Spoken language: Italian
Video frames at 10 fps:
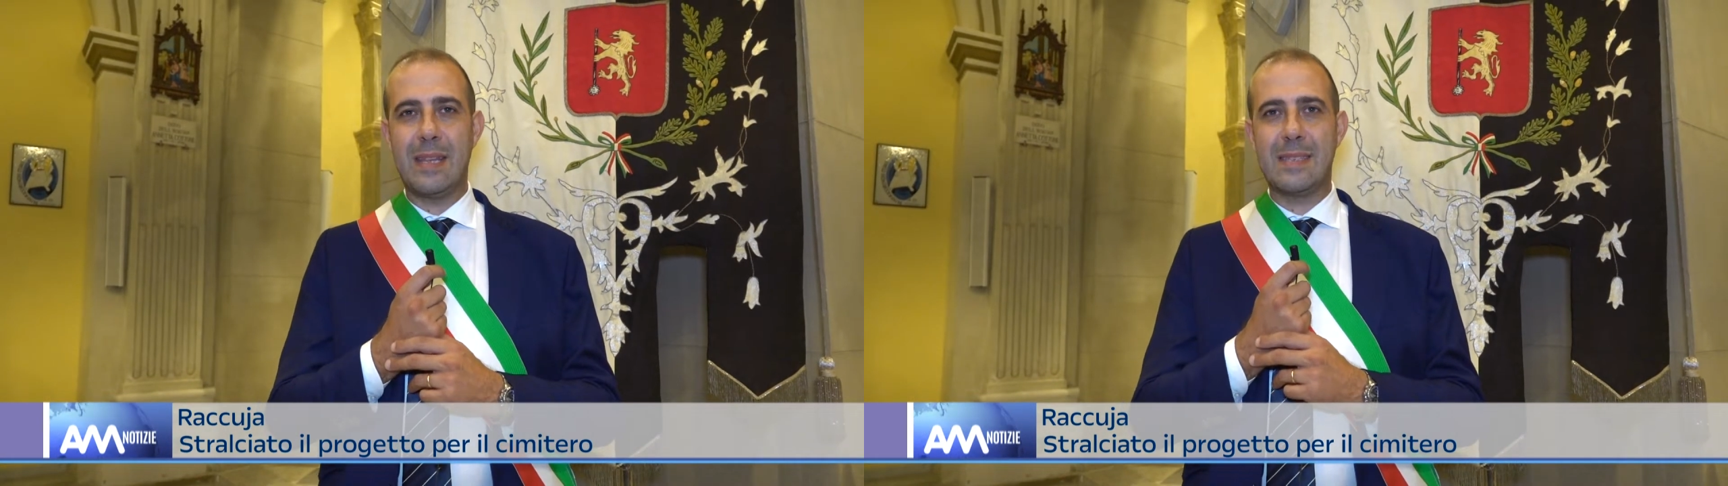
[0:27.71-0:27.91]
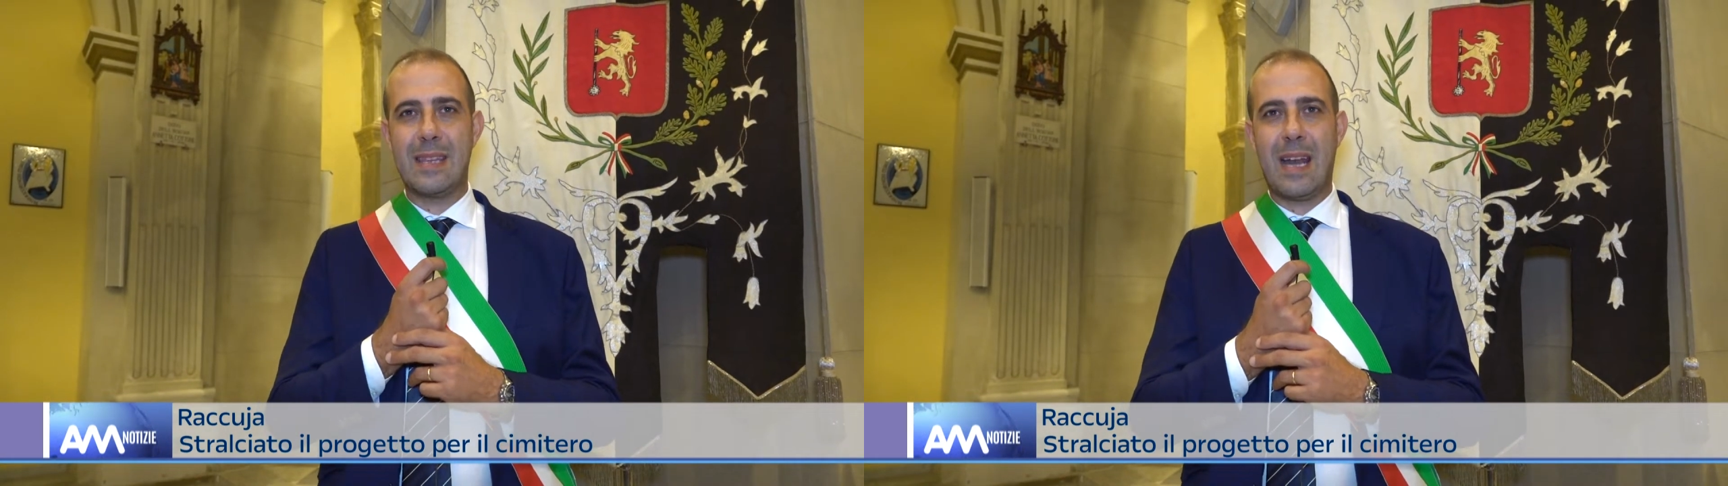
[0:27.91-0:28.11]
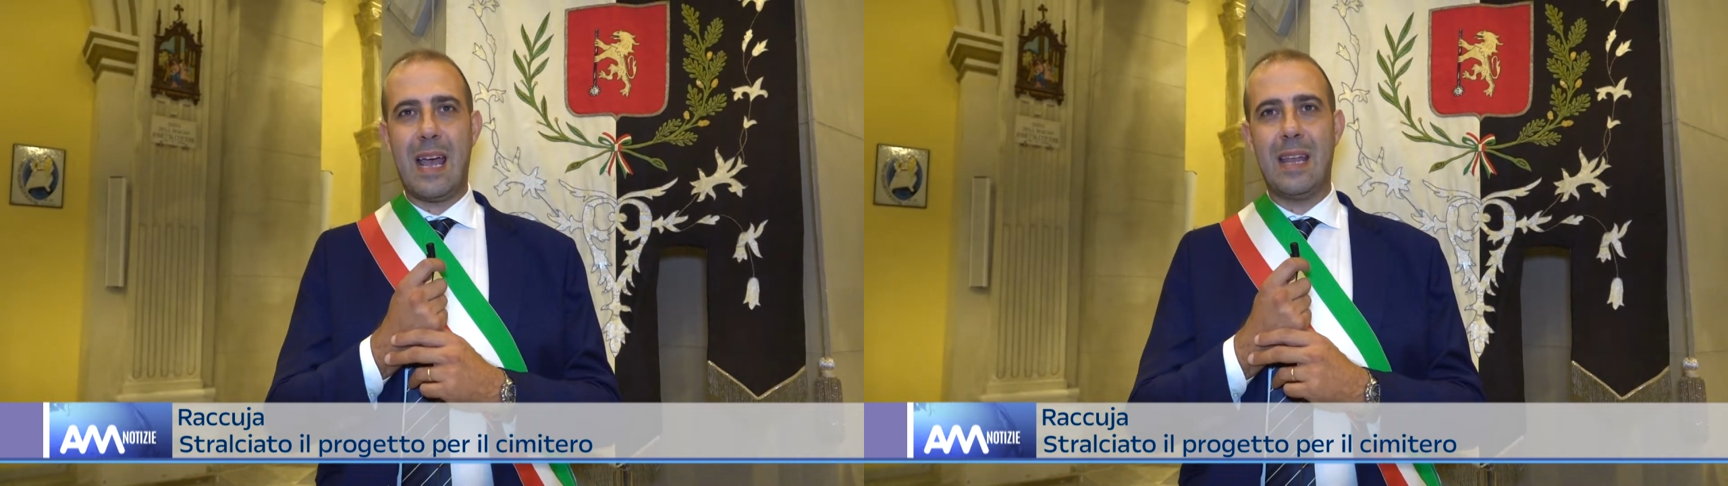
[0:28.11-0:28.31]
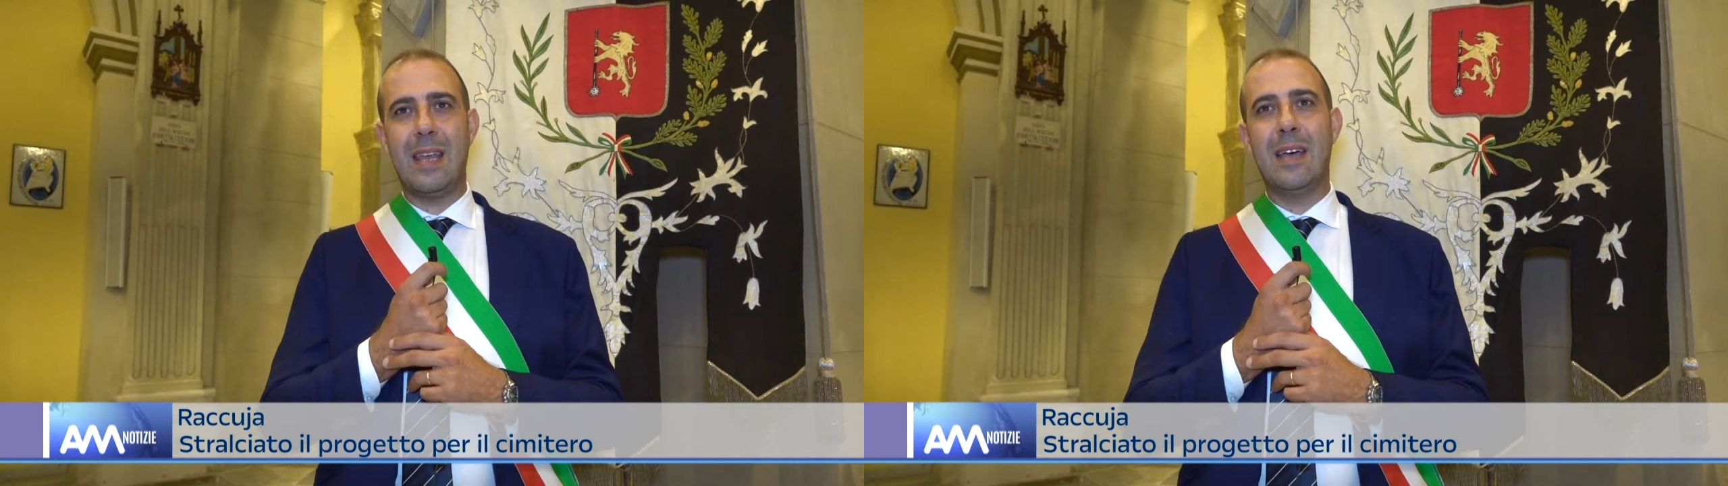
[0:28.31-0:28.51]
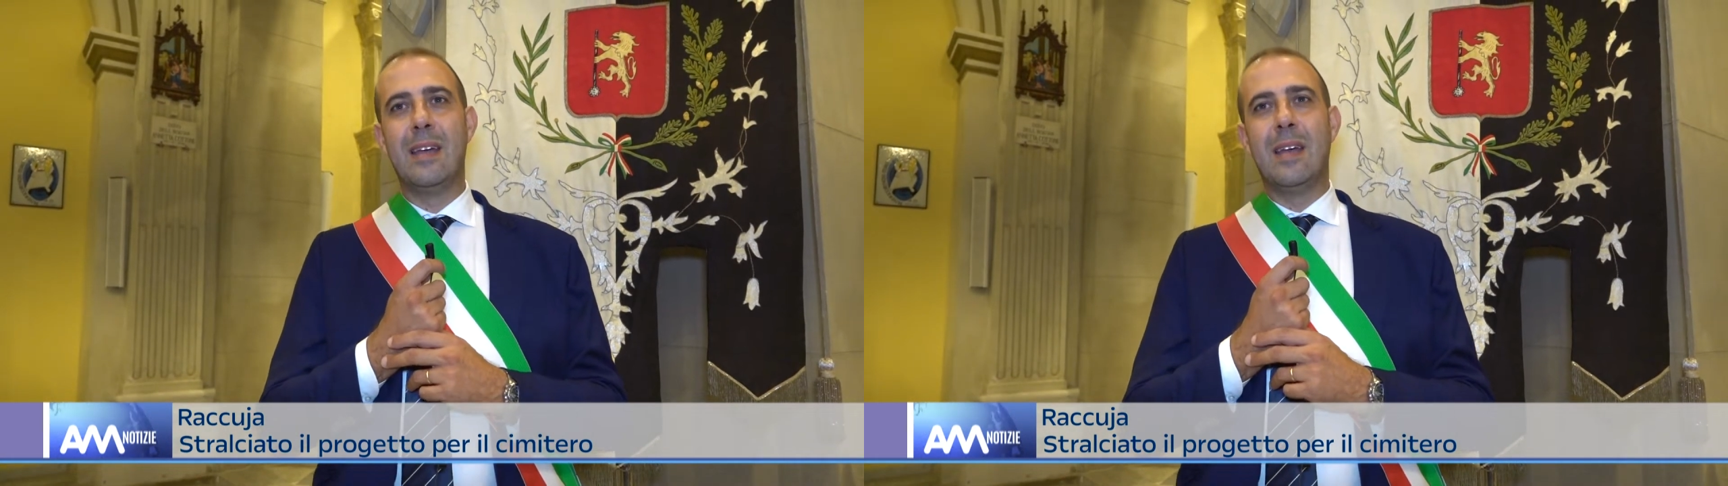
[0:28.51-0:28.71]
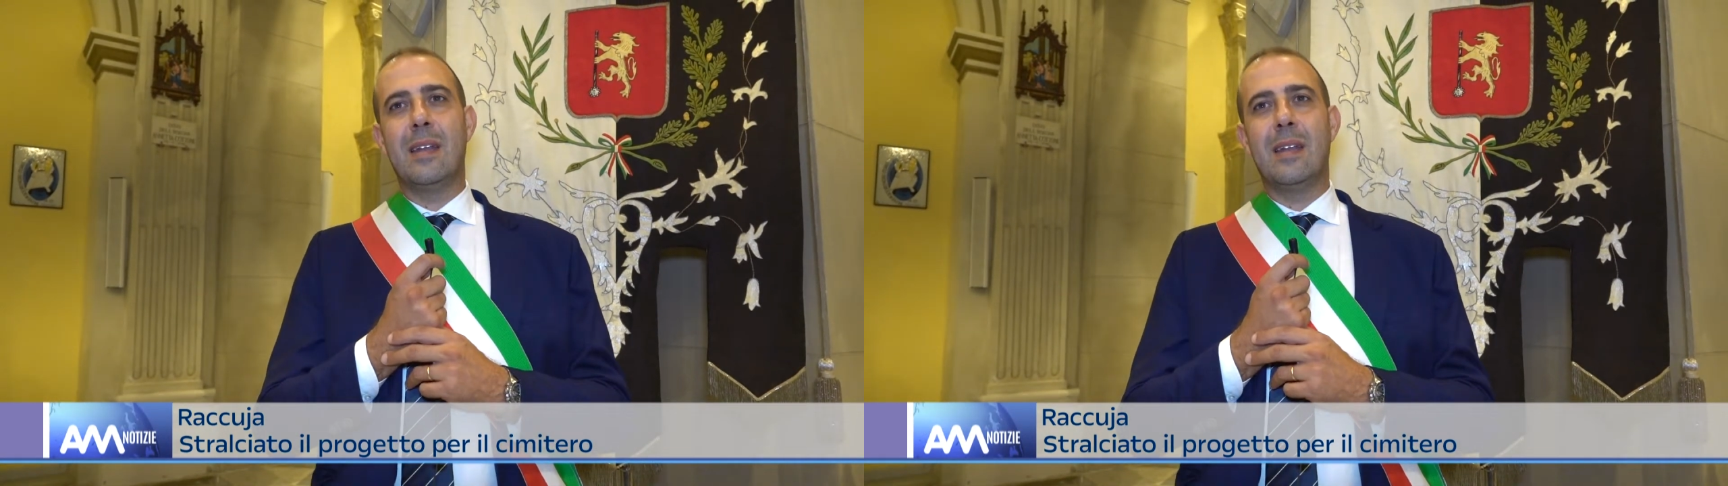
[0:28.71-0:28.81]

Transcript: in strada